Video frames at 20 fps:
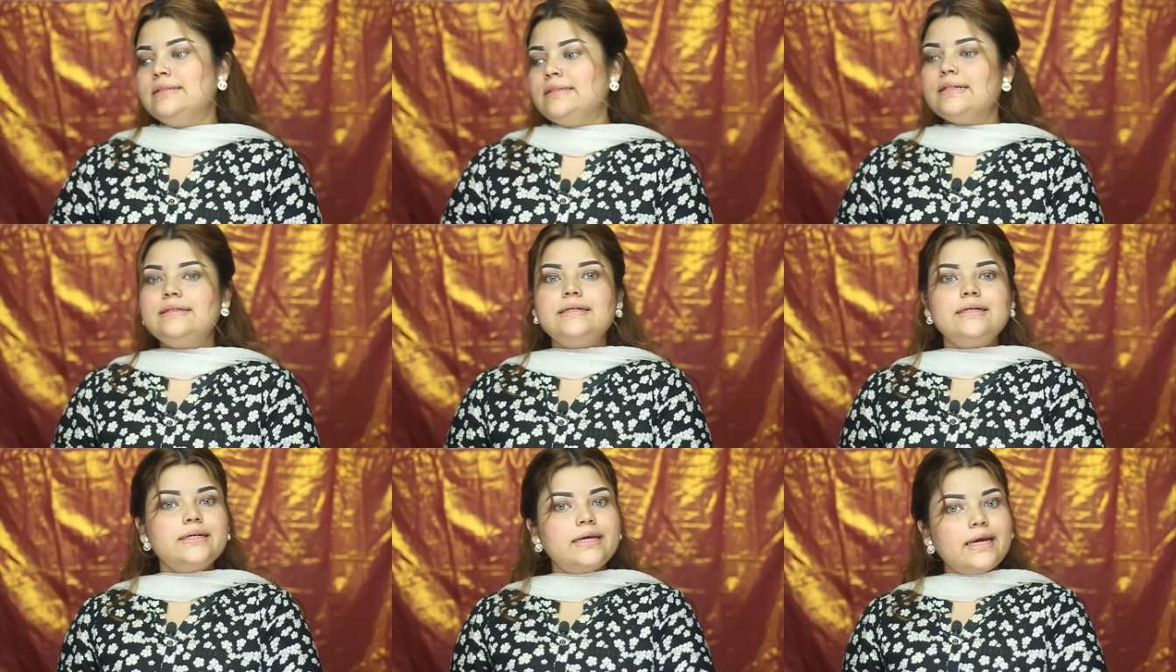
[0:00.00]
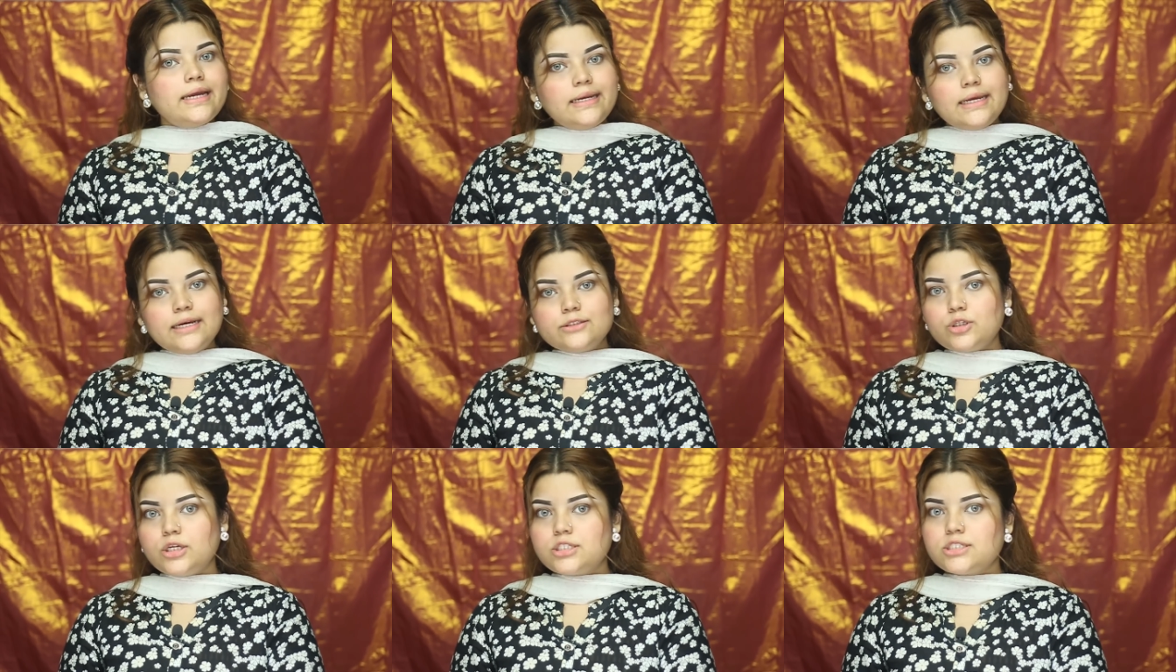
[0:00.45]
তাদেরকে
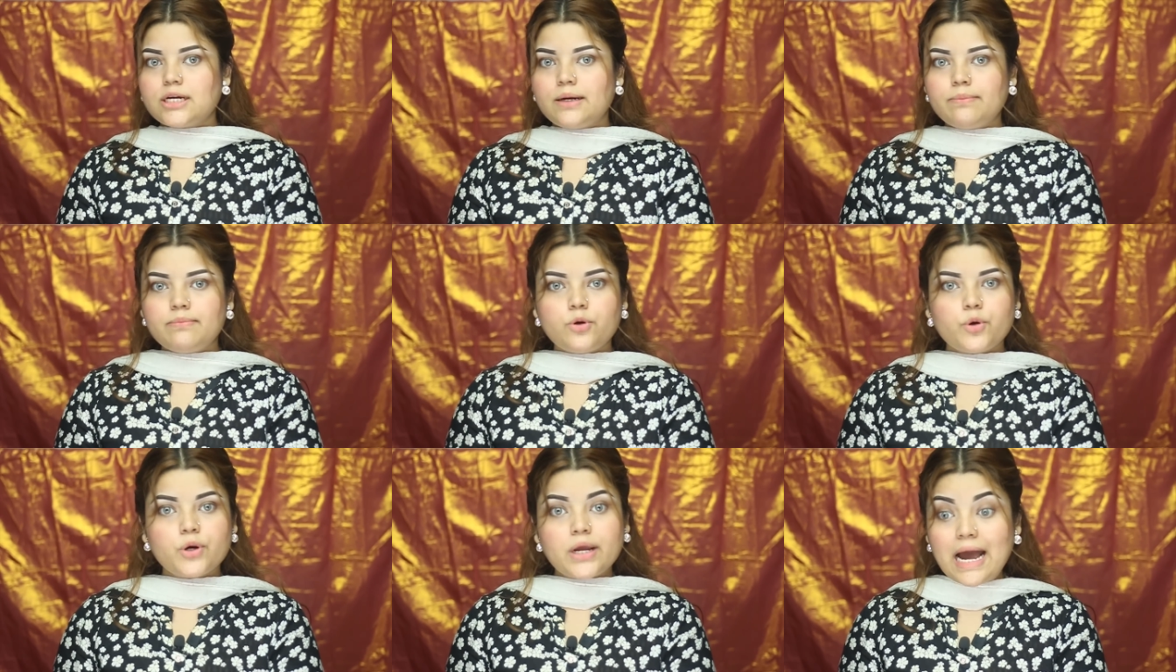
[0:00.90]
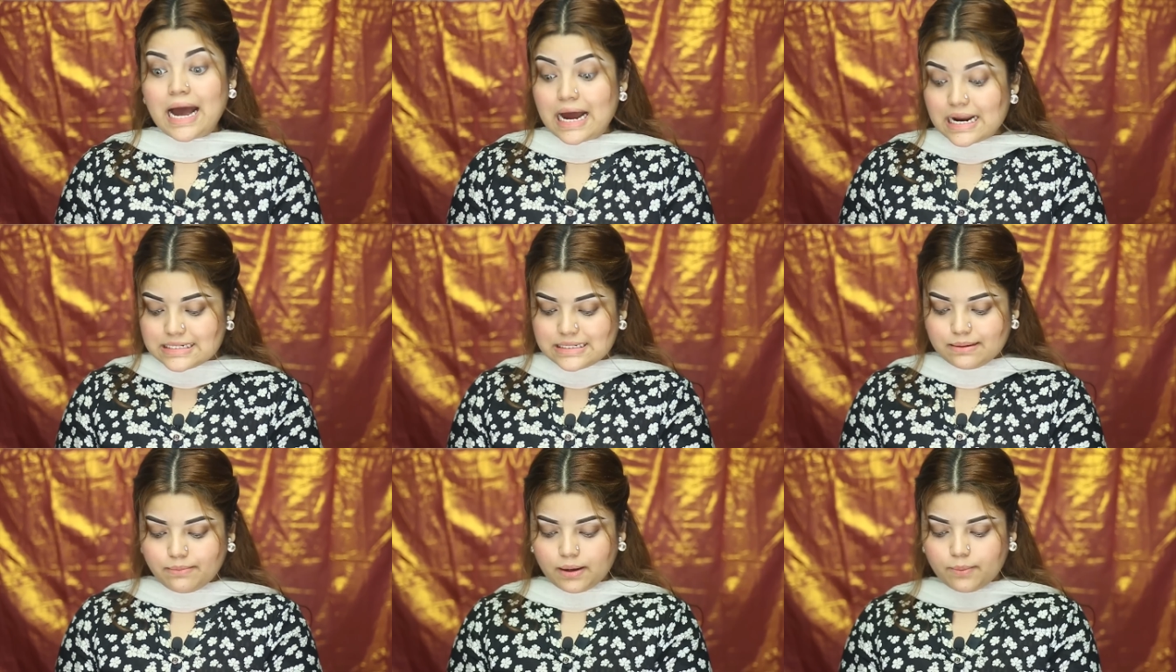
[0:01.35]
নিয়ে তো আজকে আমরা অনেক
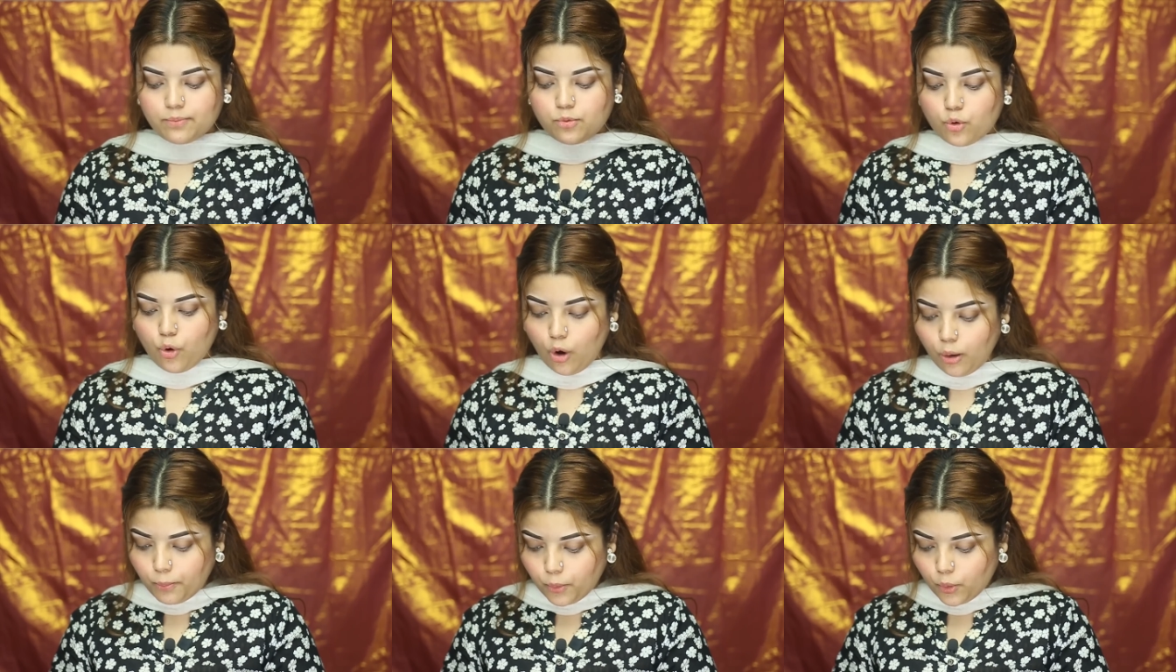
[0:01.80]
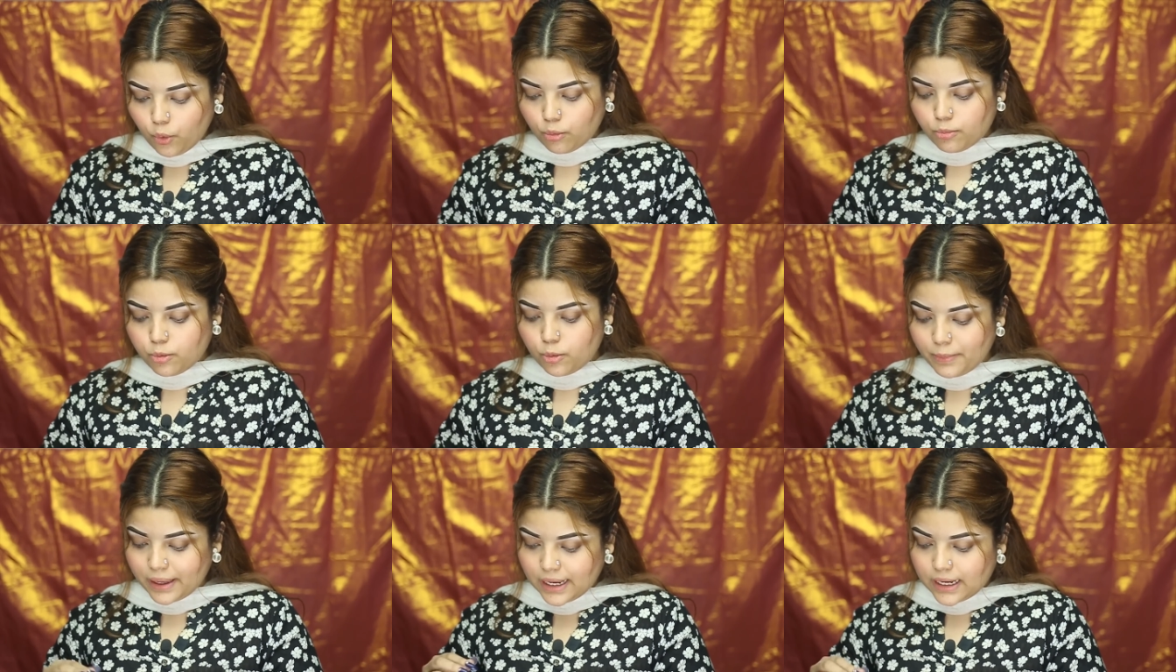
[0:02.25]
আড্ডা মারবো গল্প
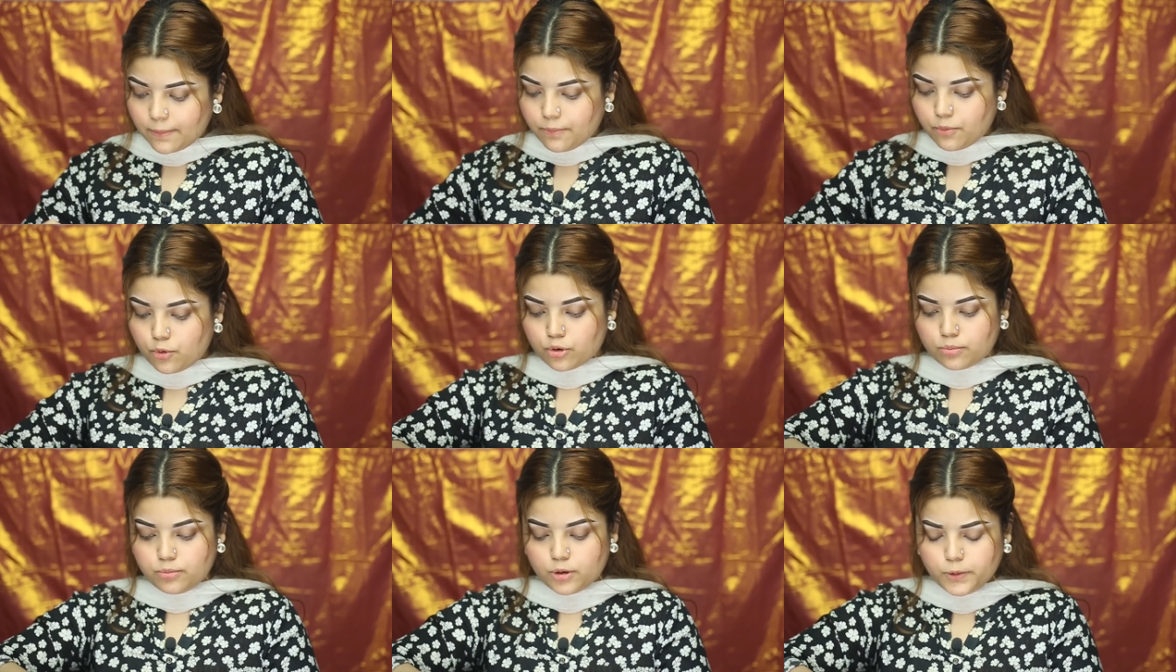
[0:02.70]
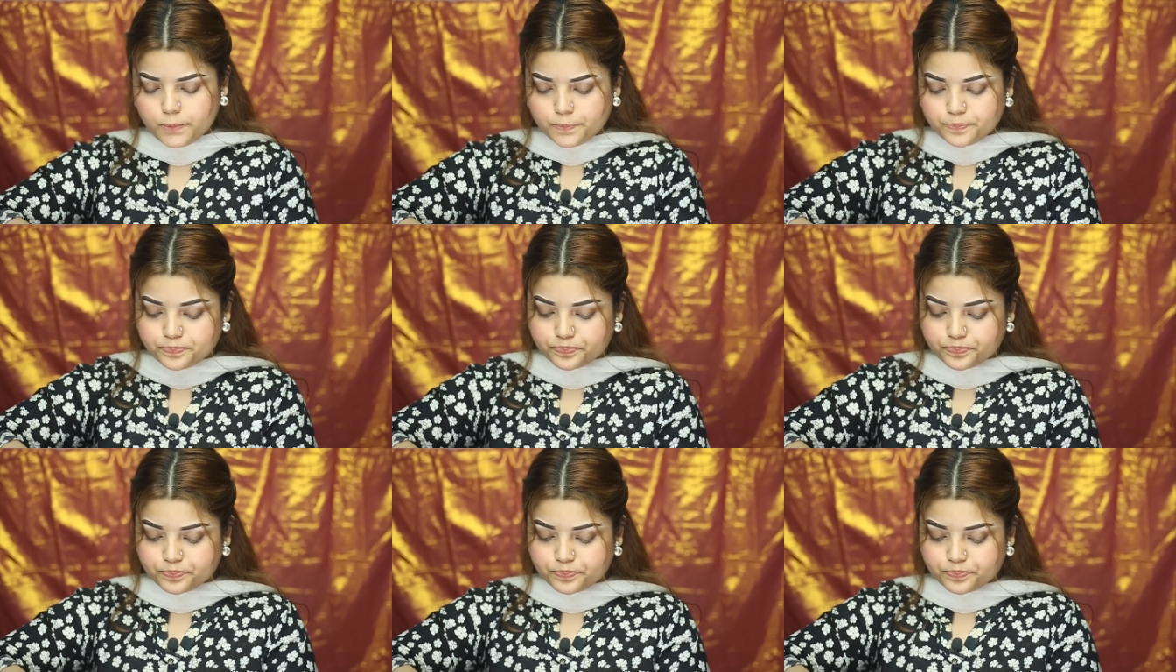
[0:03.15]
করব মেকআপ করব